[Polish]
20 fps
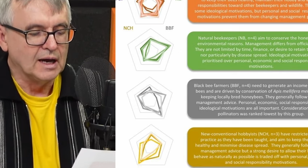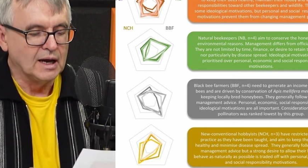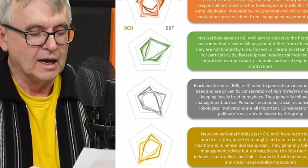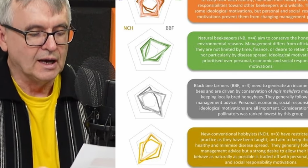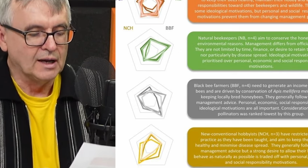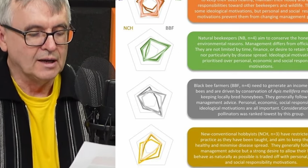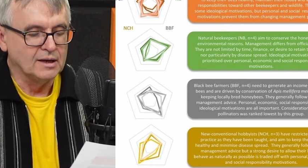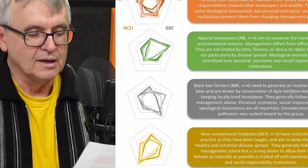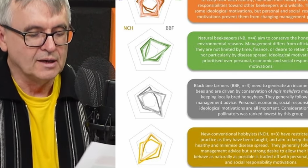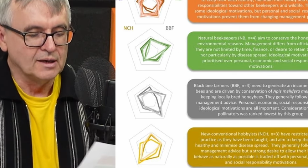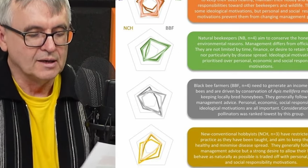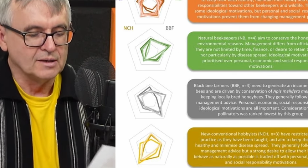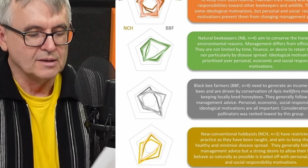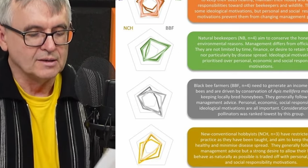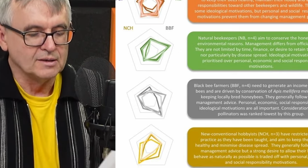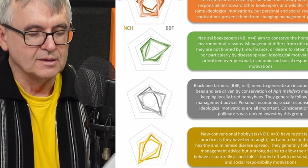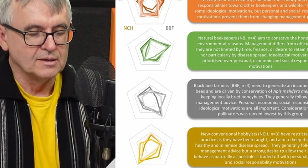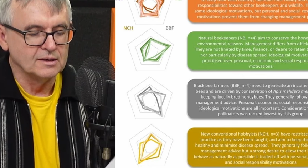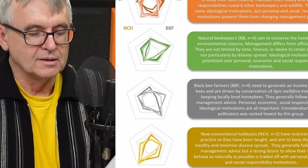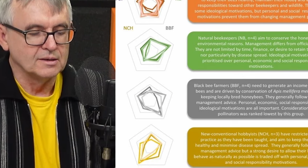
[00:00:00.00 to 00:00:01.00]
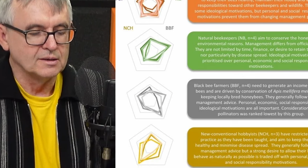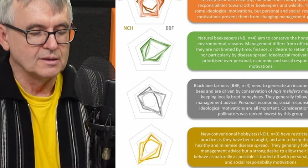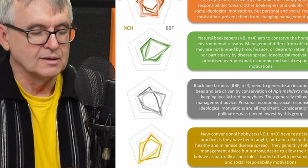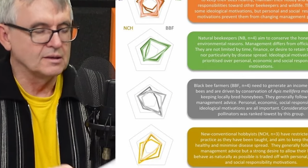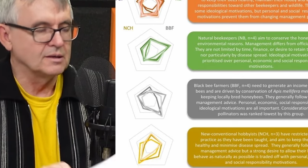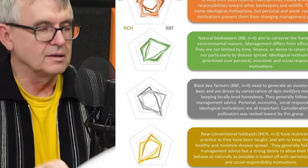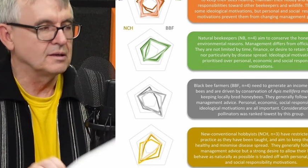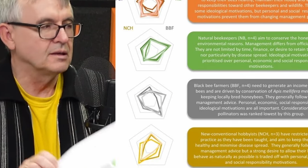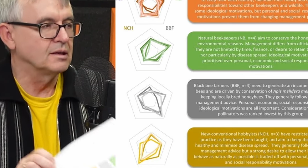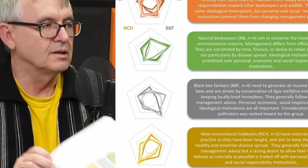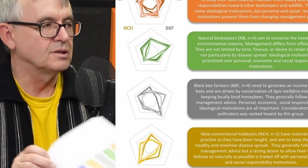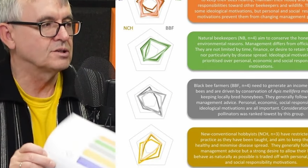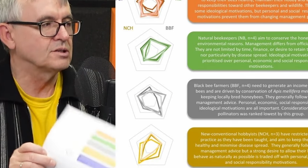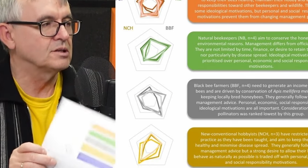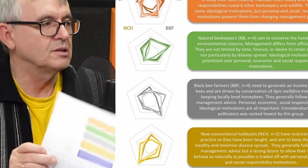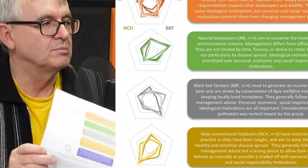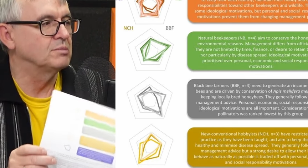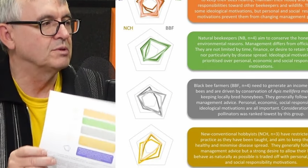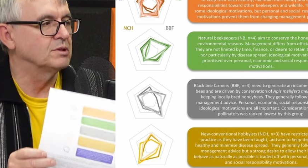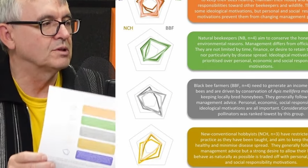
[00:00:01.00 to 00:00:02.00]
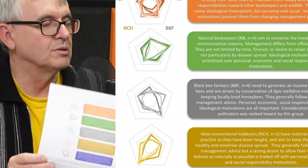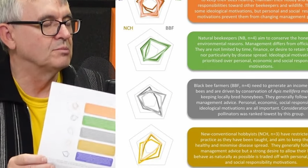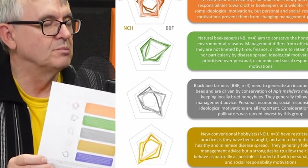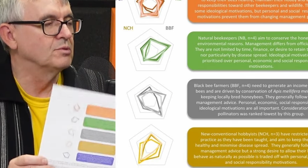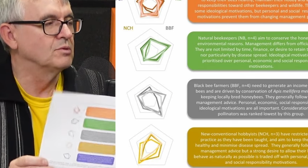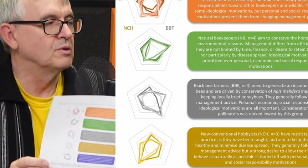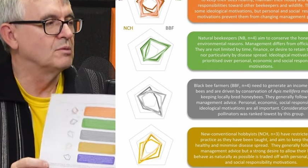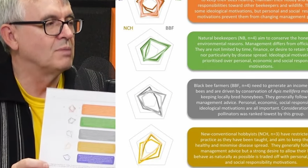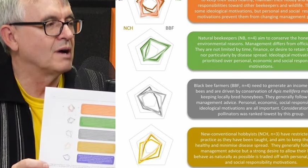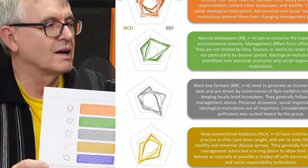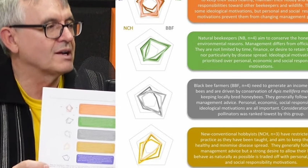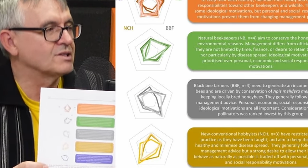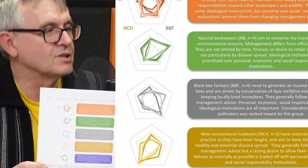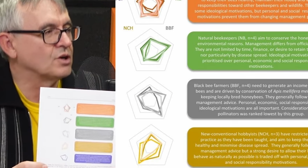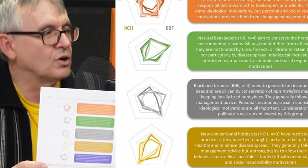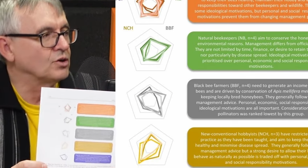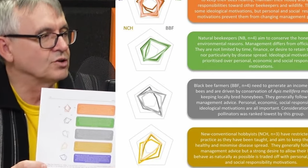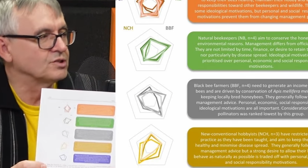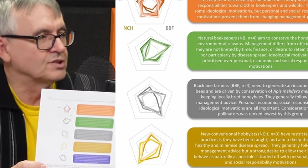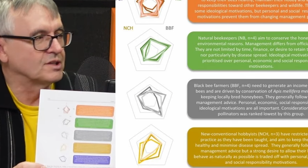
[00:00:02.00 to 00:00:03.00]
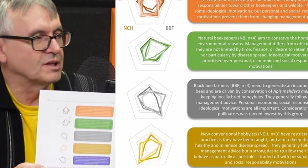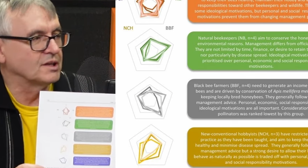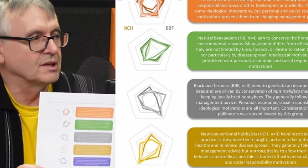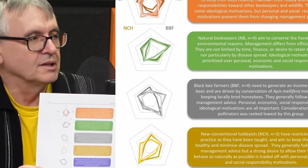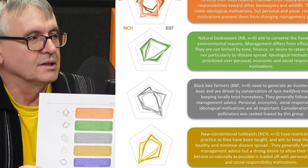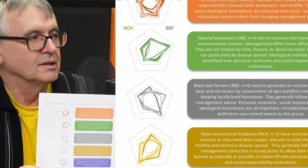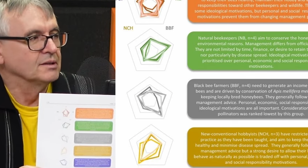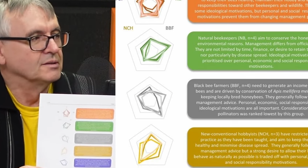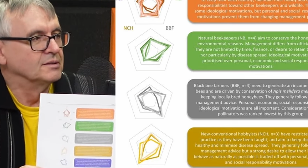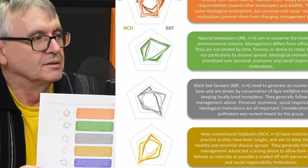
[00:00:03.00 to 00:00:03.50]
ale y, jeśli by to było bardzo ostre,